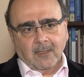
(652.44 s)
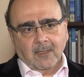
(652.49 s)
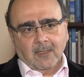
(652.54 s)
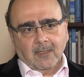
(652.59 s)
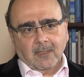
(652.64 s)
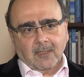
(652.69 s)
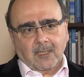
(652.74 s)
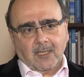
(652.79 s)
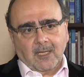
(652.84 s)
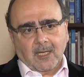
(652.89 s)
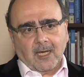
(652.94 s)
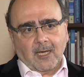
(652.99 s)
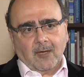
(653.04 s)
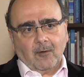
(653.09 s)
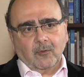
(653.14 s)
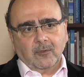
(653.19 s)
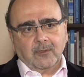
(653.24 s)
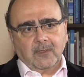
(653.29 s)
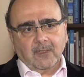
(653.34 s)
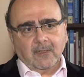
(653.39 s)
que é
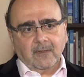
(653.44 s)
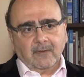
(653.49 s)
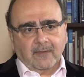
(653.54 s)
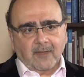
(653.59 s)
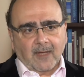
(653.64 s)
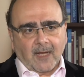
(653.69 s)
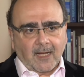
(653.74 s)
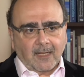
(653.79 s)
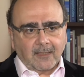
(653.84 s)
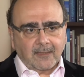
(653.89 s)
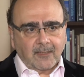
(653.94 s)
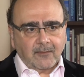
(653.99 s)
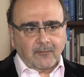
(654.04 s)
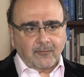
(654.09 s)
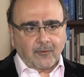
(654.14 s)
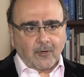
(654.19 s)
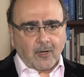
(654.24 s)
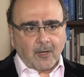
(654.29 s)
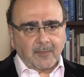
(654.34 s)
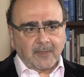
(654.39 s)
utilizada em
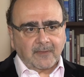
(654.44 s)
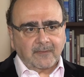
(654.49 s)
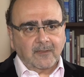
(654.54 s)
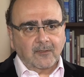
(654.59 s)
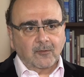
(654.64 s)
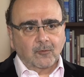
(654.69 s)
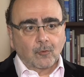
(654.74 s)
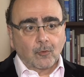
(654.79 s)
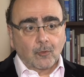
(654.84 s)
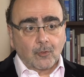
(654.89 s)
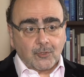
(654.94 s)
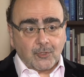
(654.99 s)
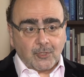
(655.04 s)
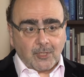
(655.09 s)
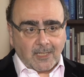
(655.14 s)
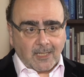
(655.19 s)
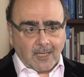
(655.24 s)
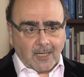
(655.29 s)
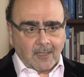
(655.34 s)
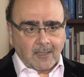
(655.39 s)
forma
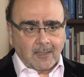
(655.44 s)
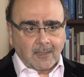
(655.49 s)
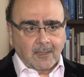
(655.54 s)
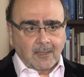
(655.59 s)
cirúrgica,